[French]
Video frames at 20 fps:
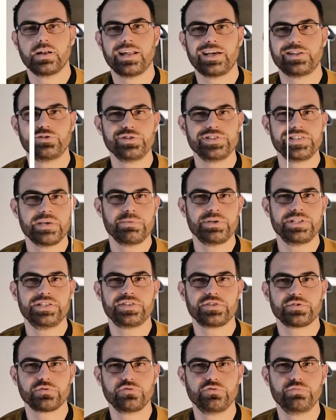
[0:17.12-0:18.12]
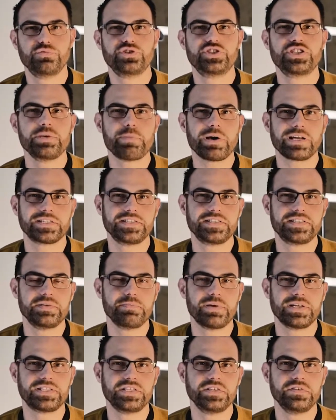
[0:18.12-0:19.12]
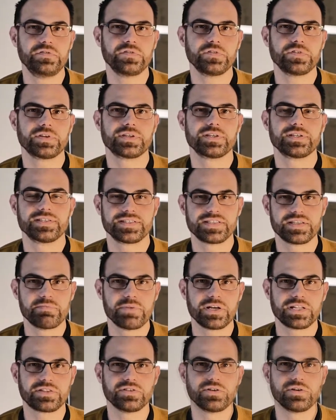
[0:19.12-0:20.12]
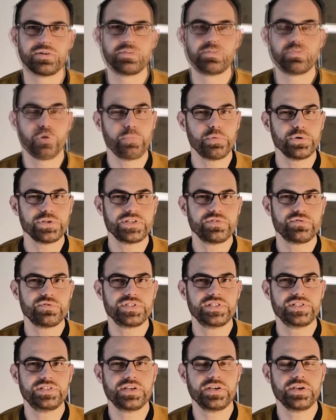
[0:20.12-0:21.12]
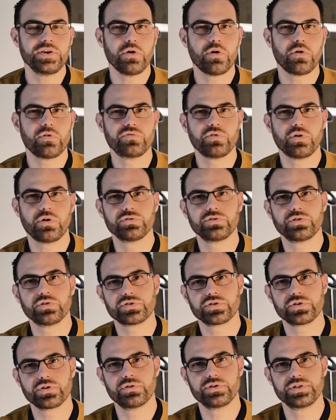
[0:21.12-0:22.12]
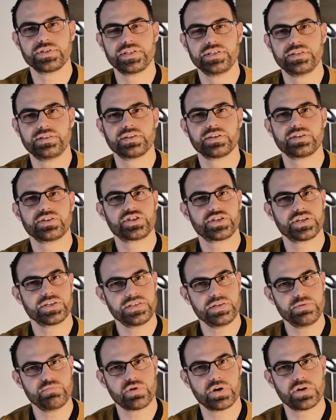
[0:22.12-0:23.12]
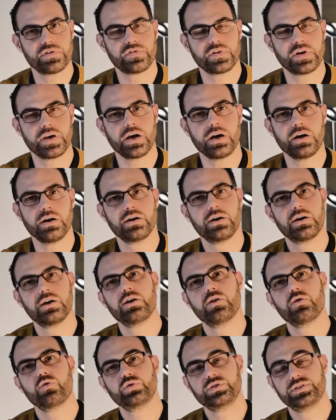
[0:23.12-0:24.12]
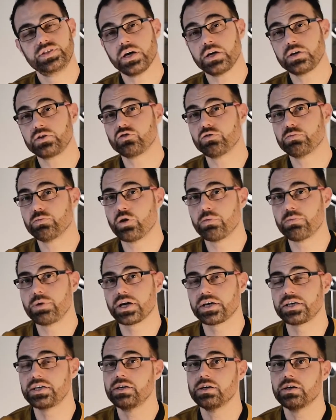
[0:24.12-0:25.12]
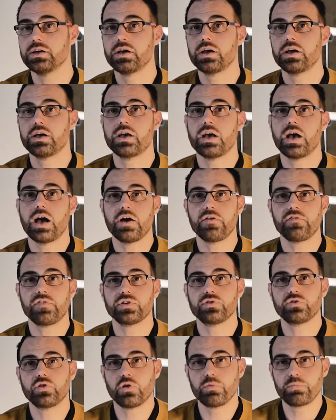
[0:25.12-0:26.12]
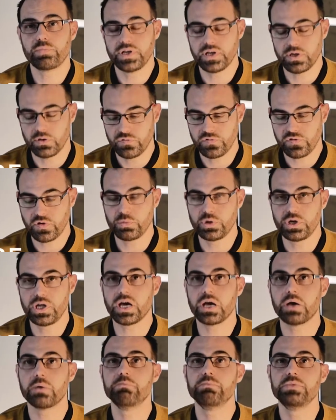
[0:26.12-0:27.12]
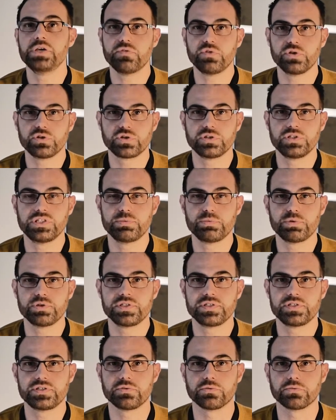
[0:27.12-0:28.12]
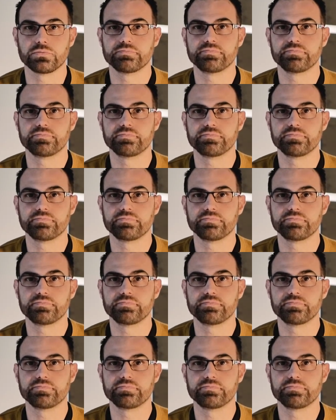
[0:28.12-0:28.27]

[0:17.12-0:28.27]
La deuxième édition du budget participatif, c'est maintenant. Proposez vos idées en vous rendant sur le site chessy.fr ou directement en mairie afin de remplir le formulaire mis à votre disposition.